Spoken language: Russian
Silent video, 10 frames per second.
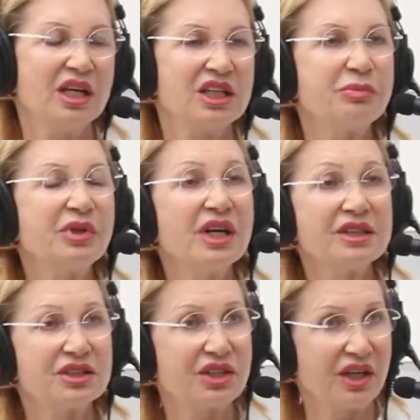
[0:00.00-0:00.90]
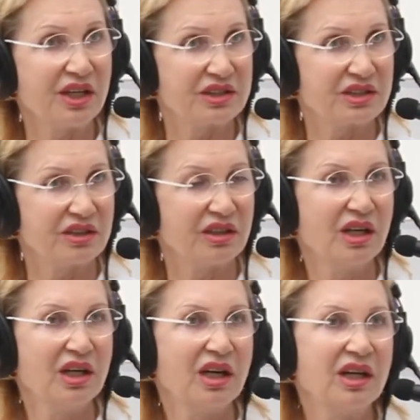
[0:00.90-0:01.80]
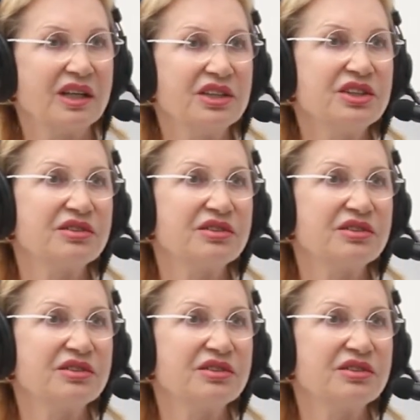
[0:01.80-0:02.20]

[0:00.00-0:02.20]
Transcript: избегать стрессы, ограничивать